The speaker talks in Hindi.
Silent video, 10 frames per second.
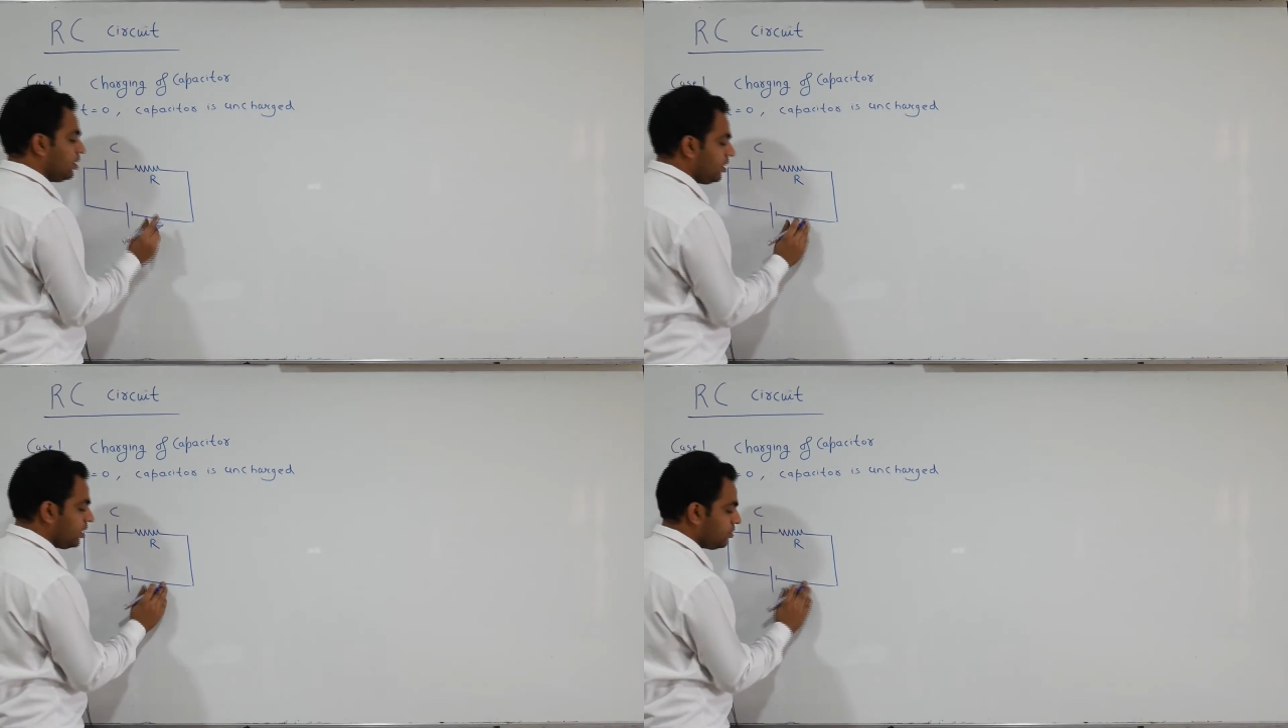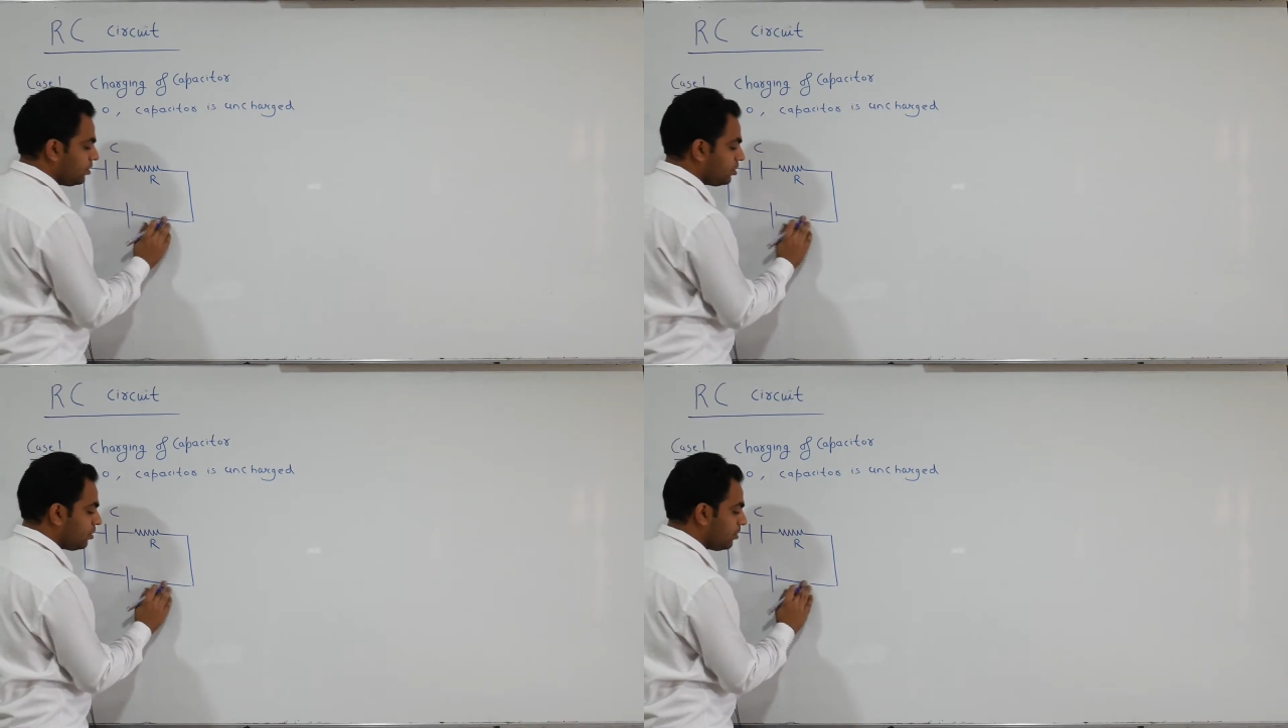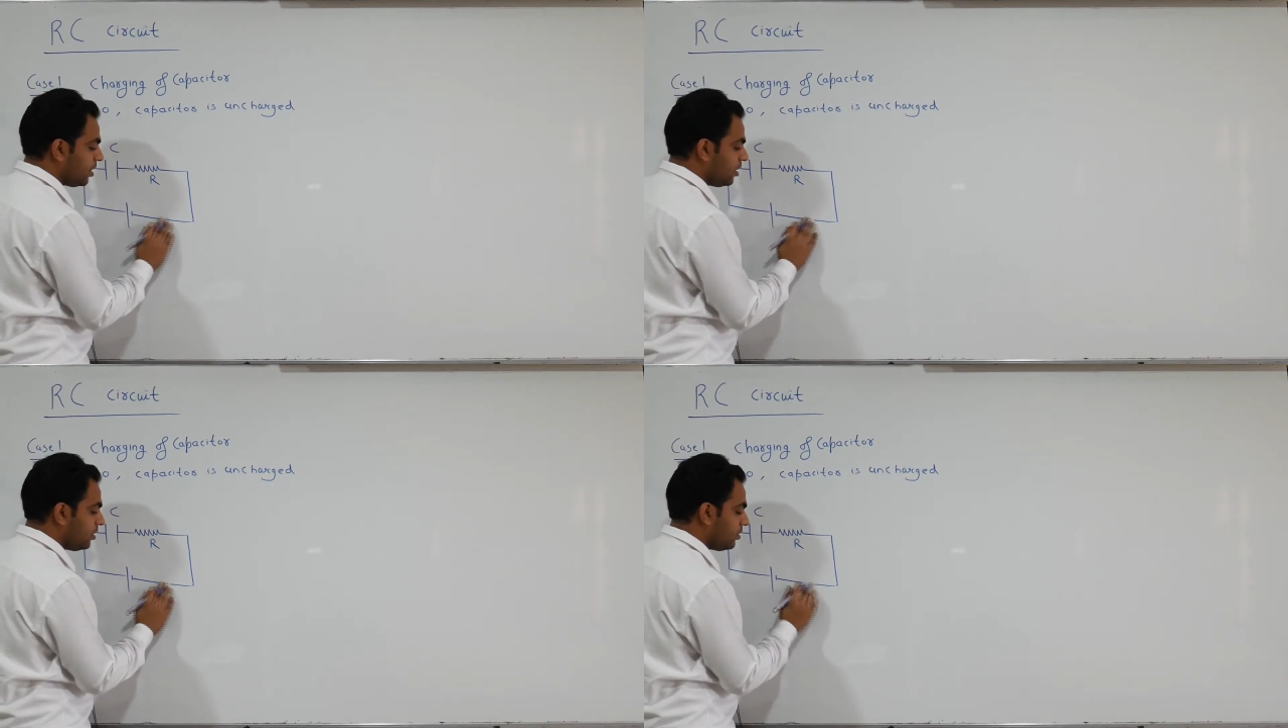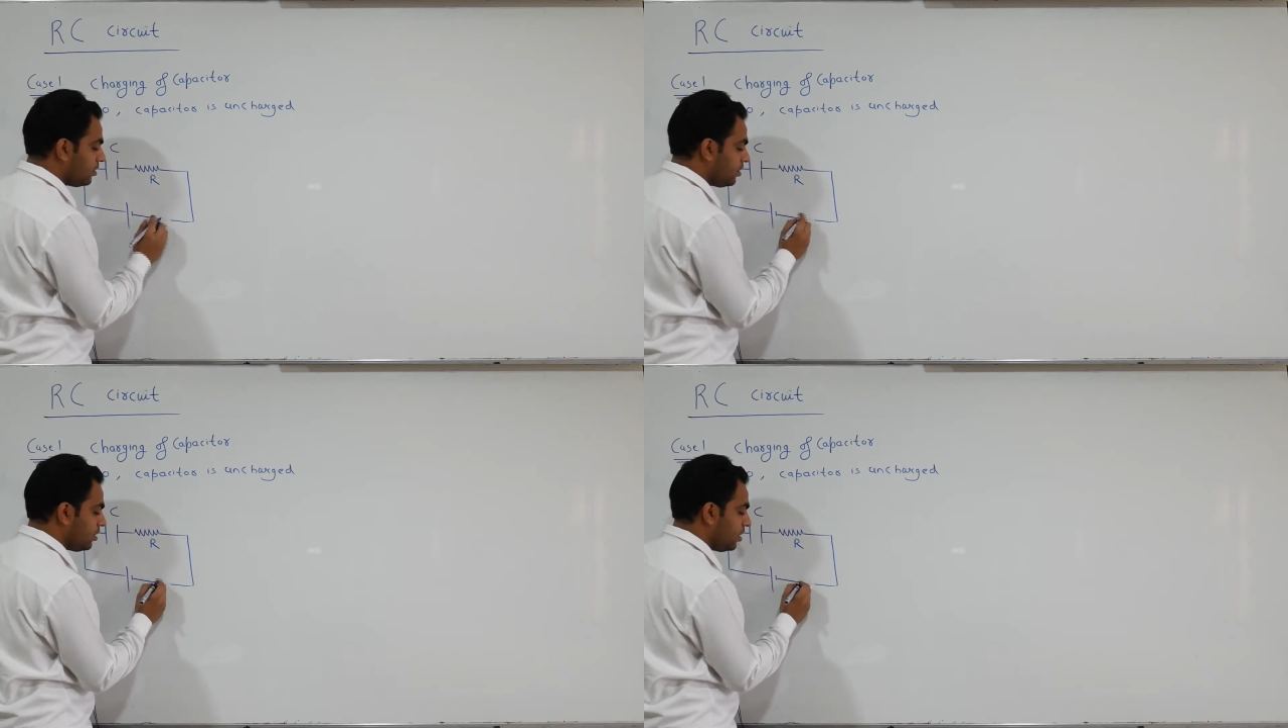ठीक है स्विच ओपन
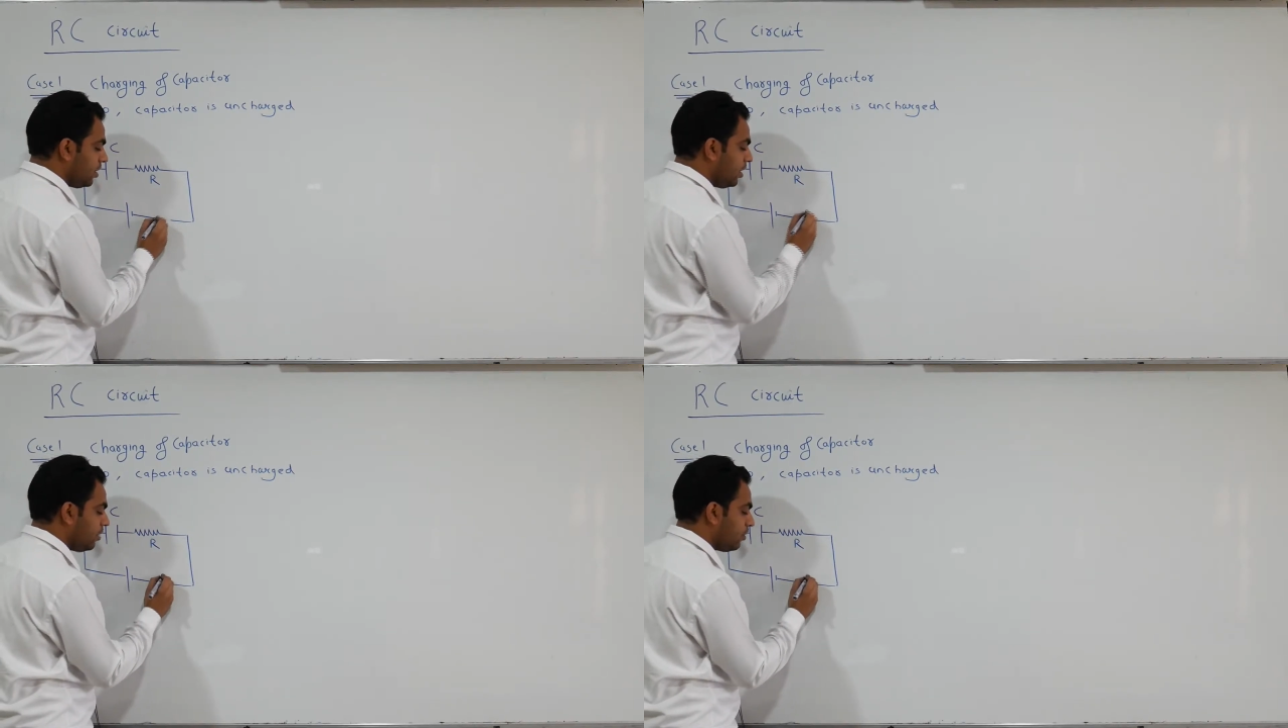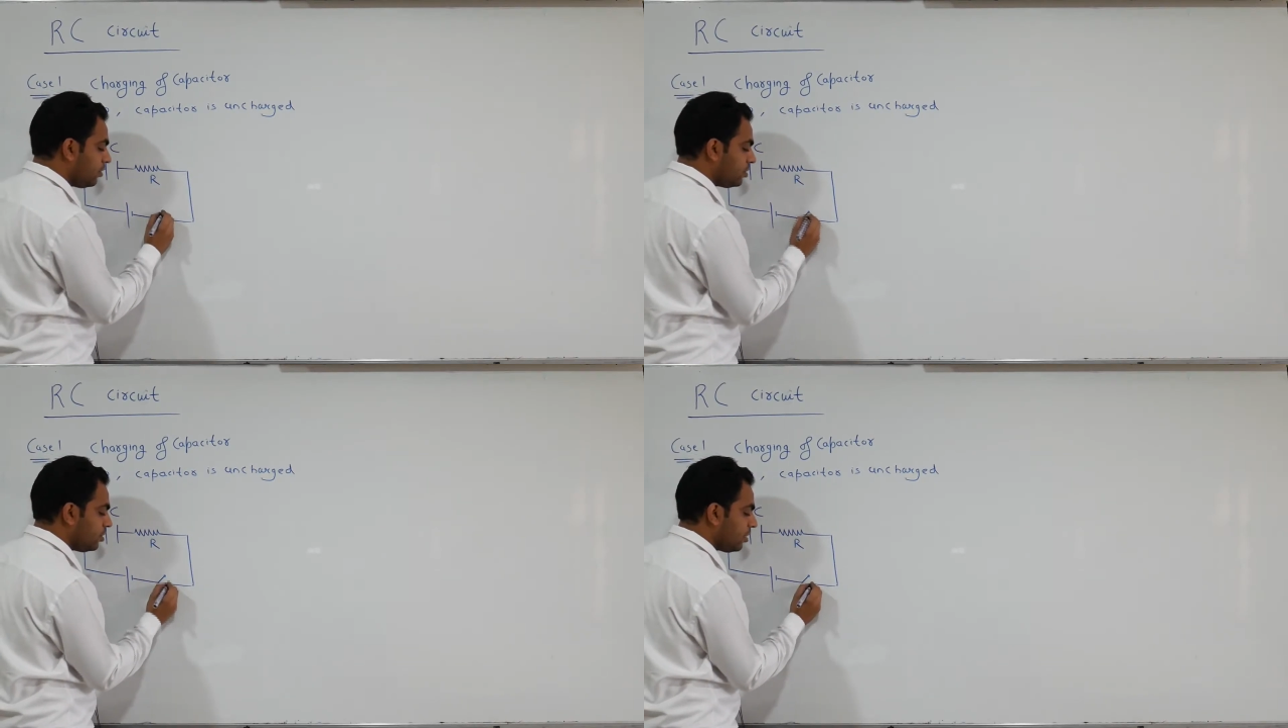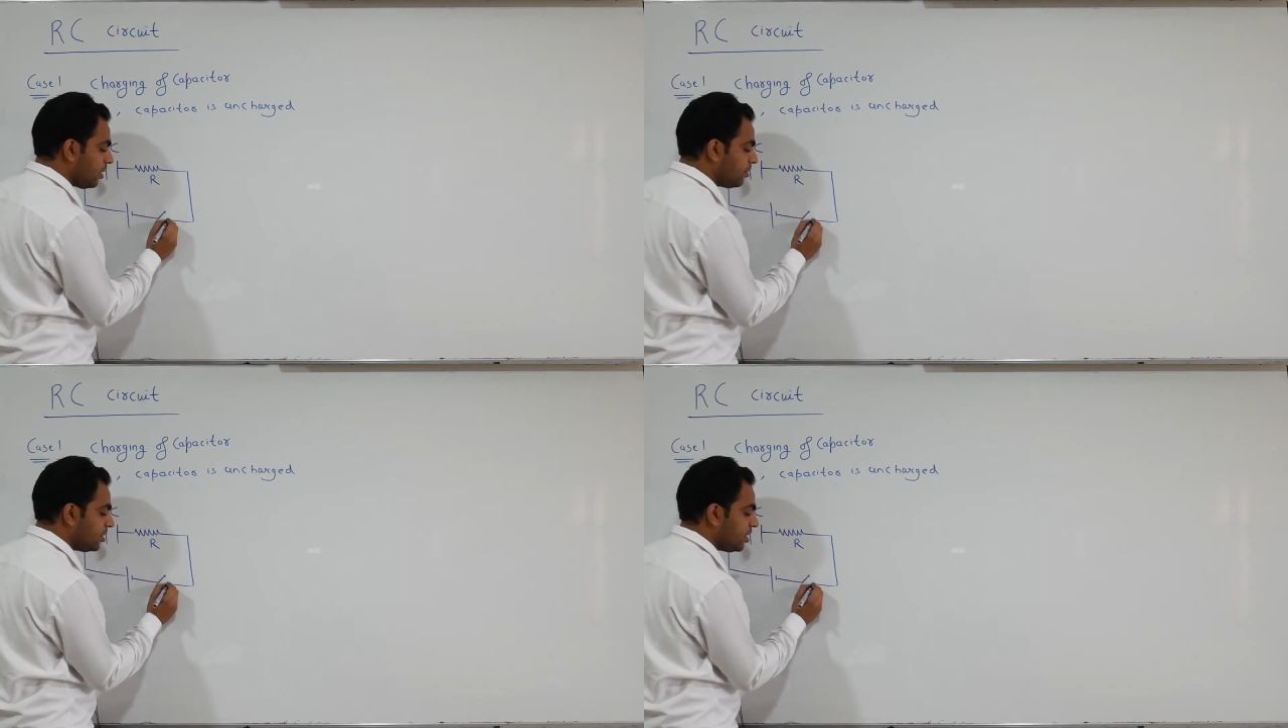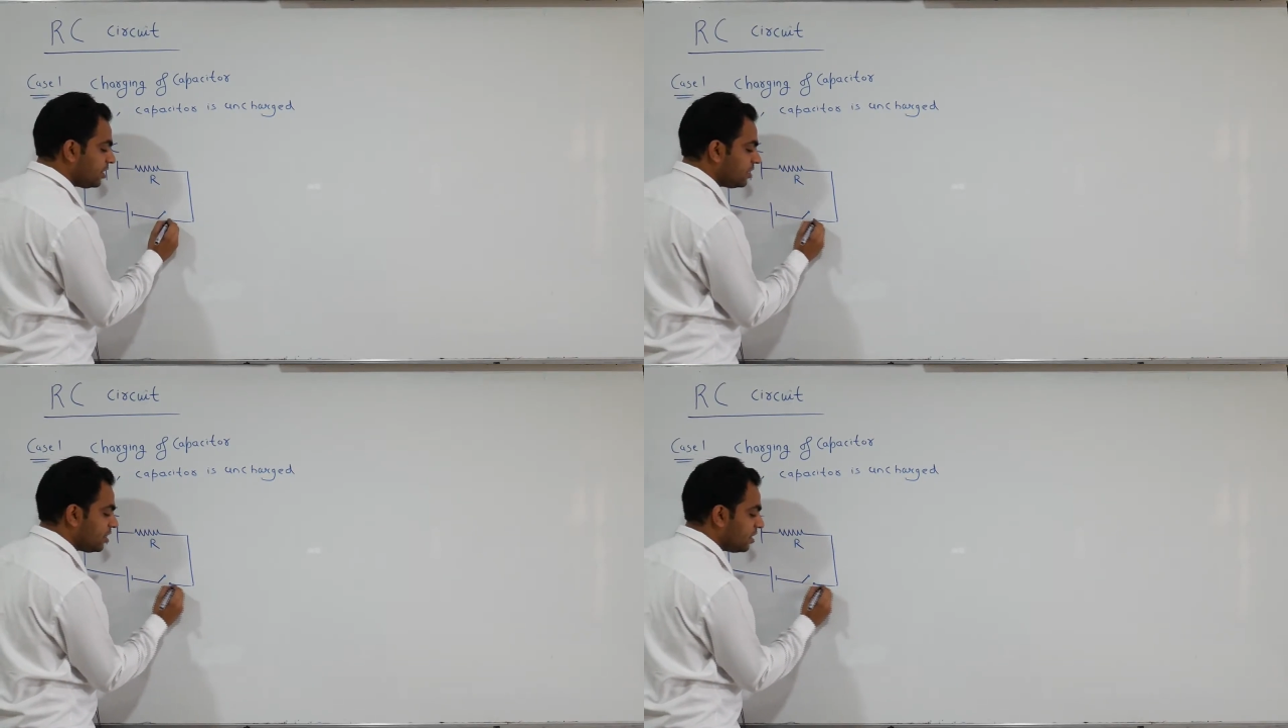है टी इक्वल टू जीरो कैपेसिटर
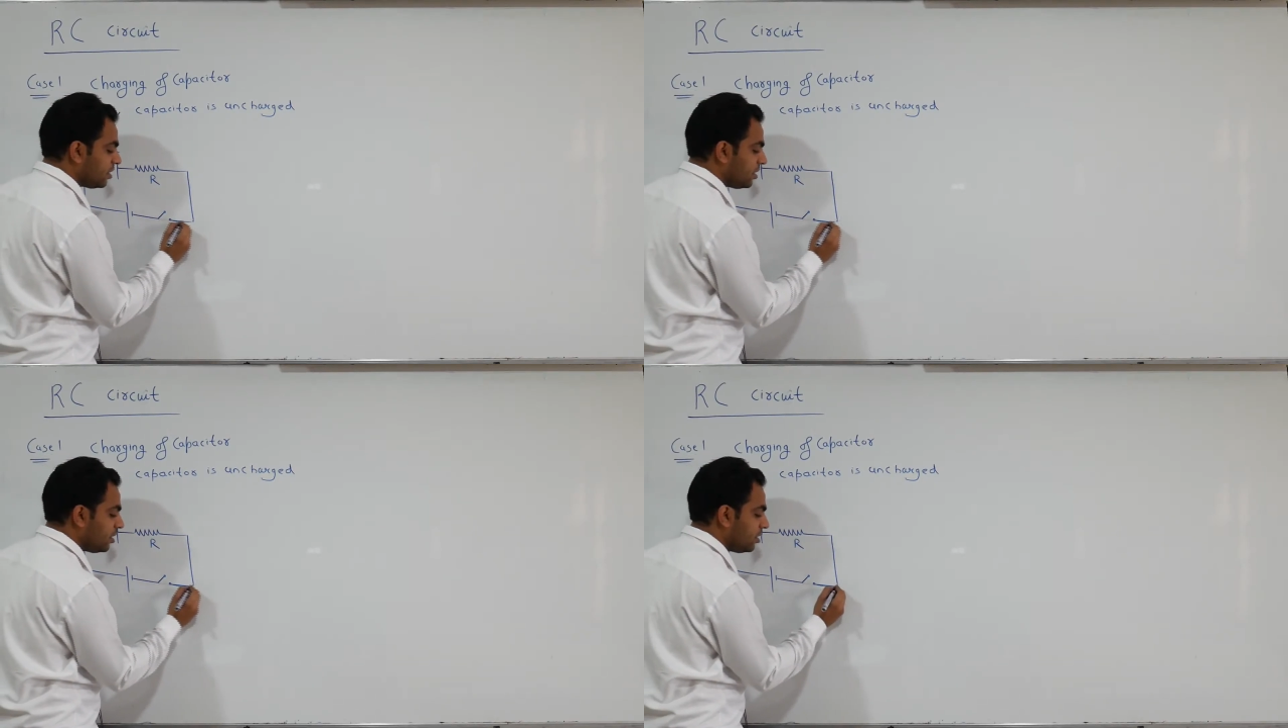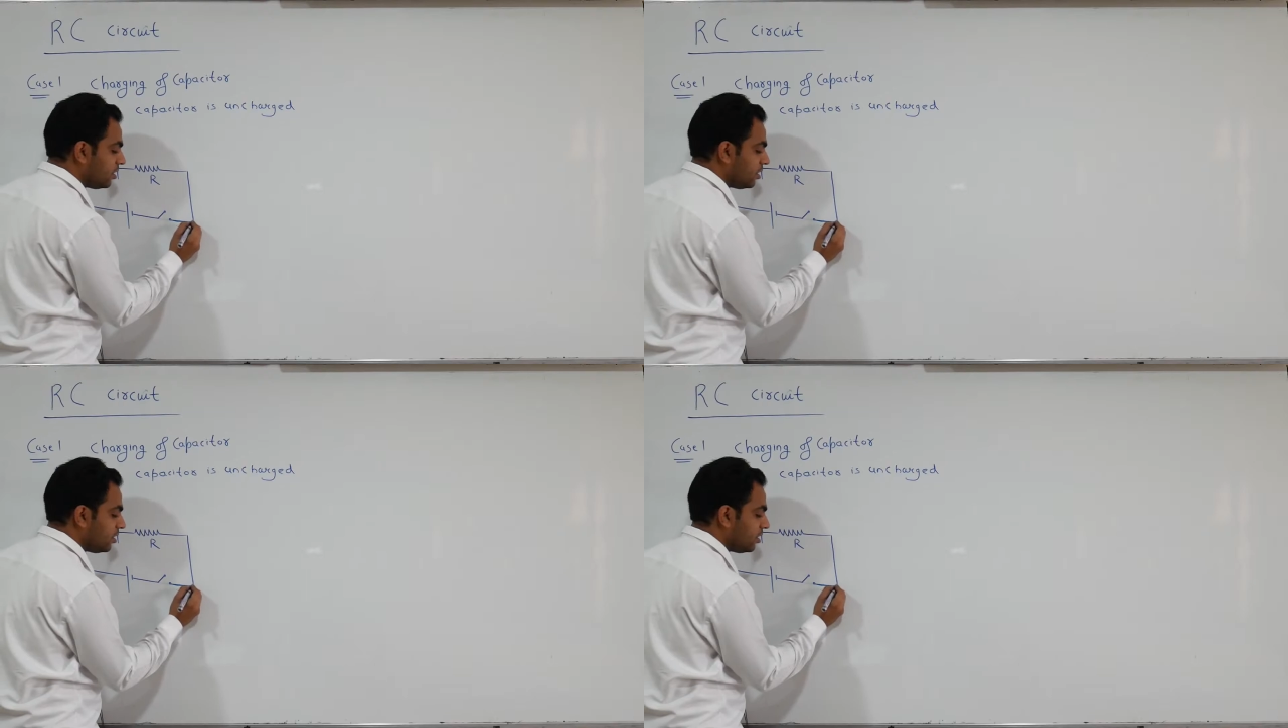अनचार्ज है